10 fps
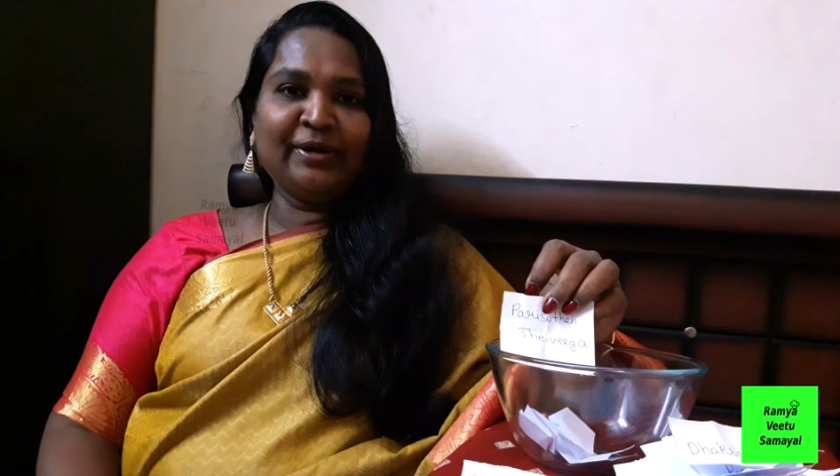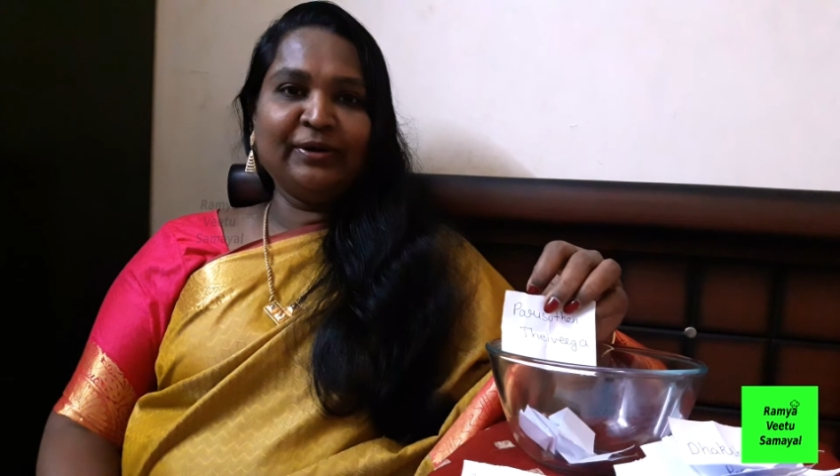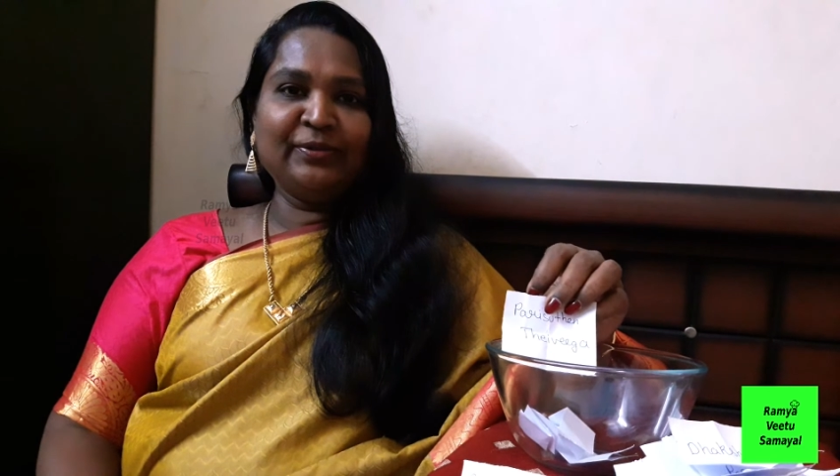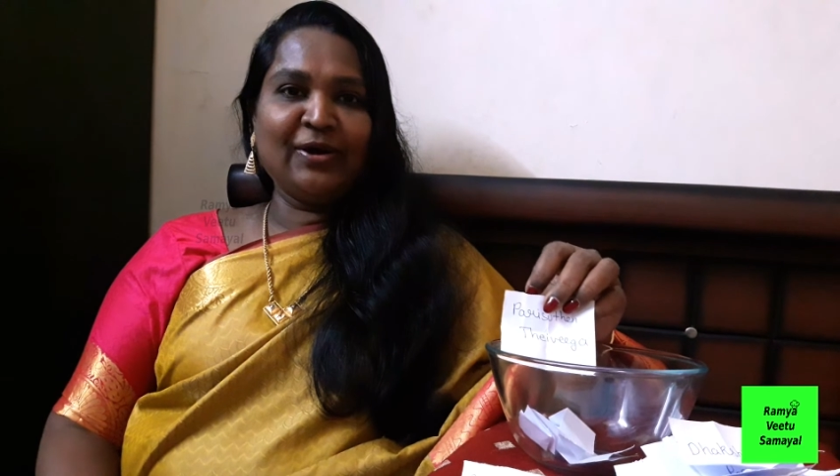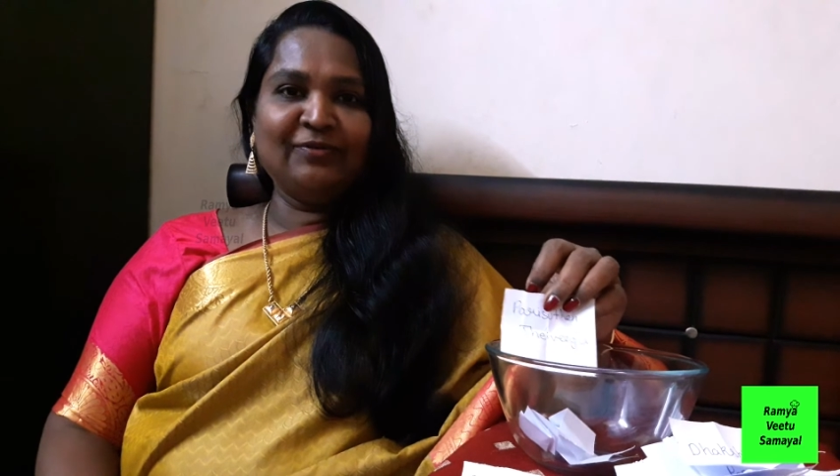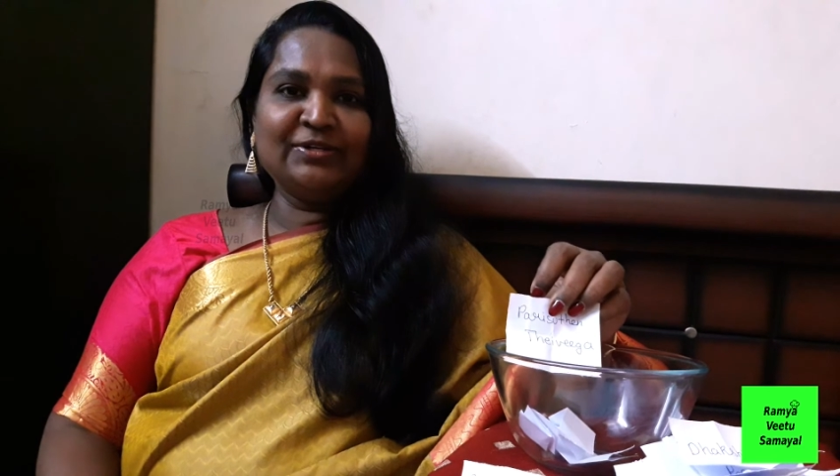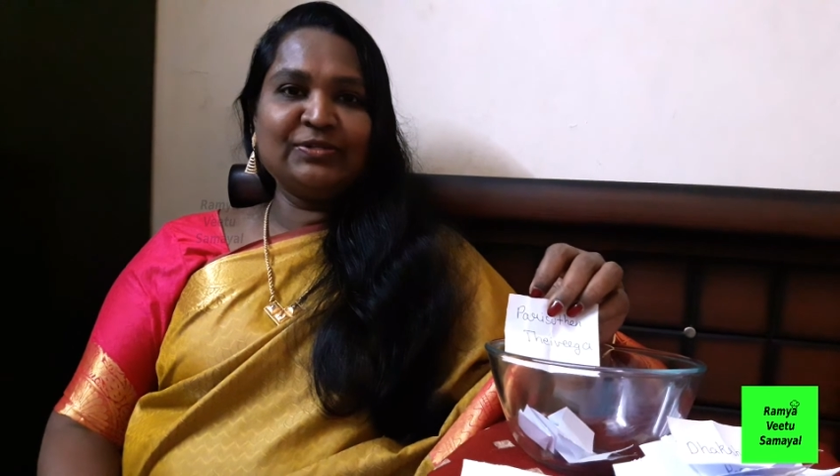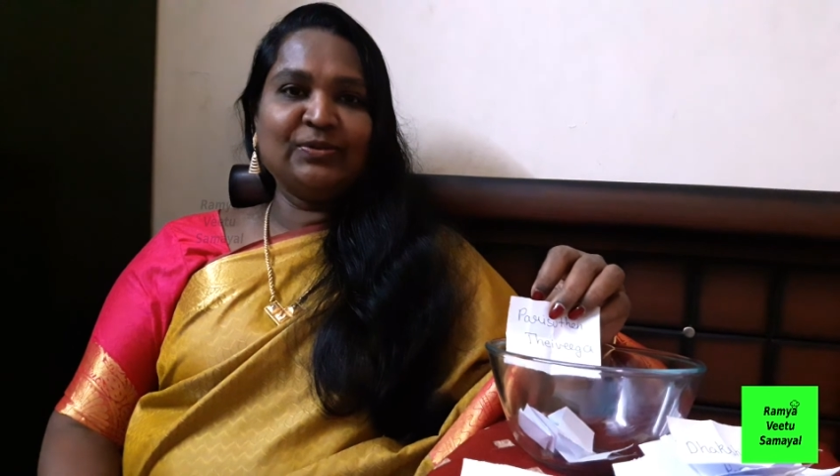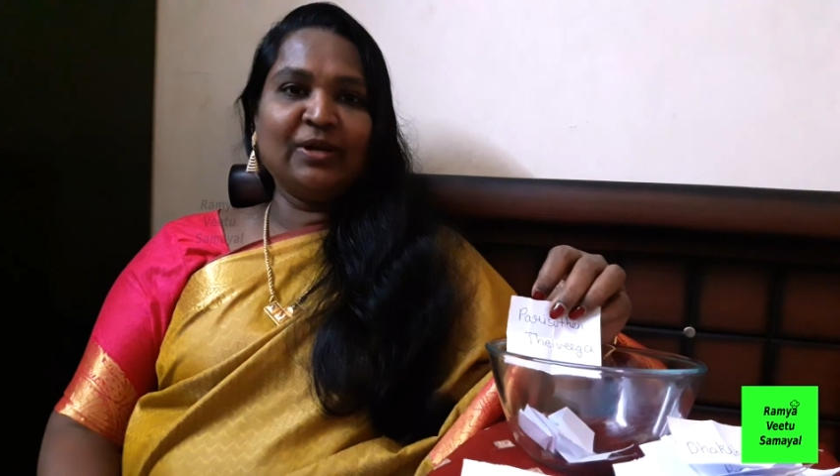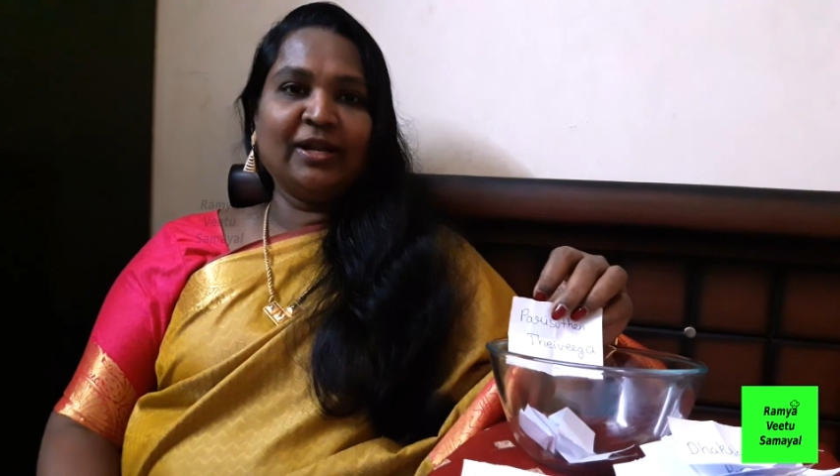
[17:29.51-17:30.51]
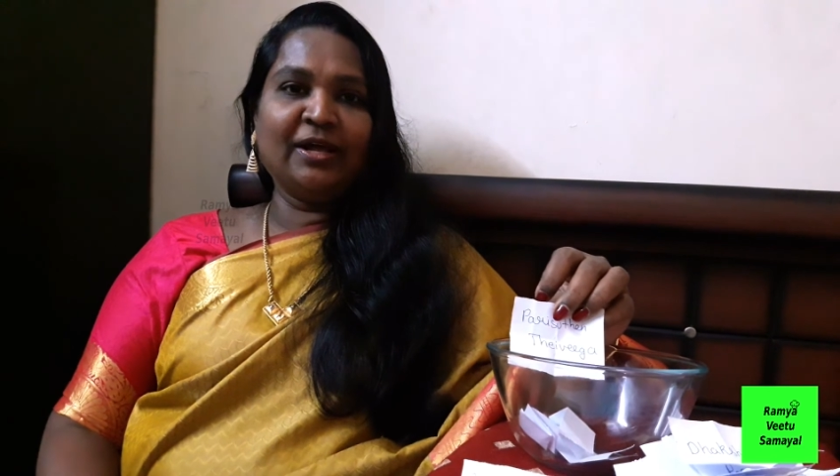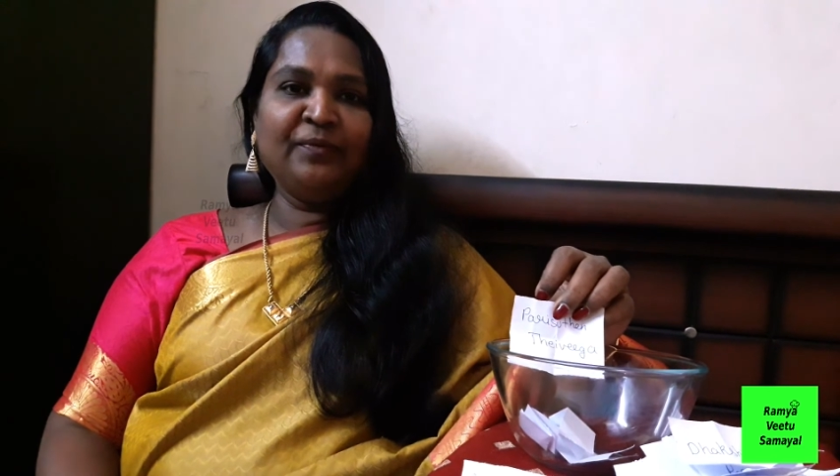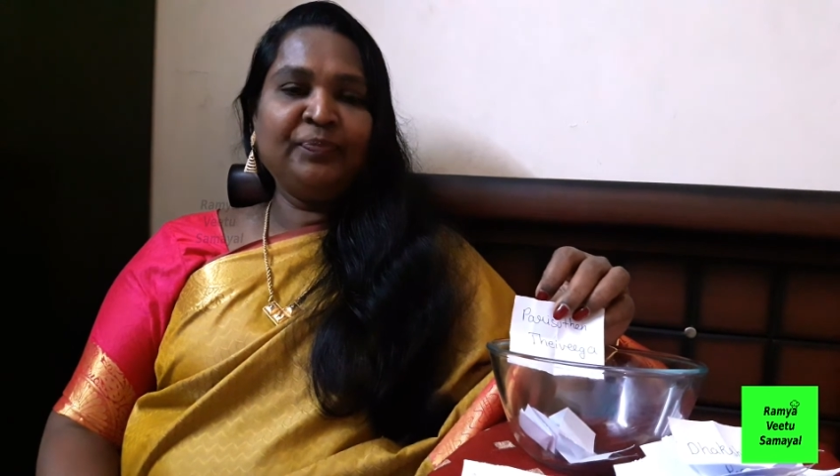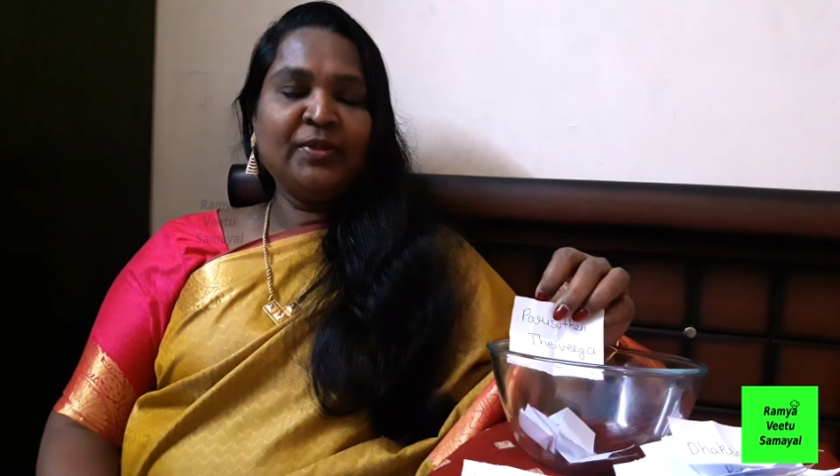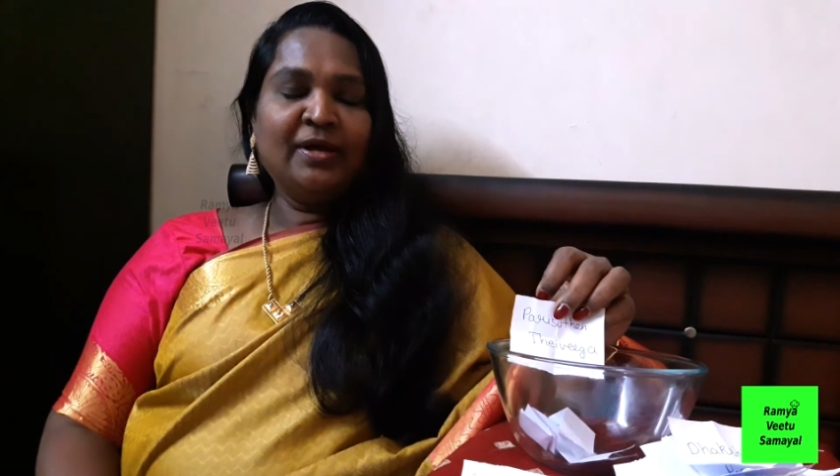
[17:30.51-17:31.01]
பண்ணுறதும் அவன் சொல்லலாம்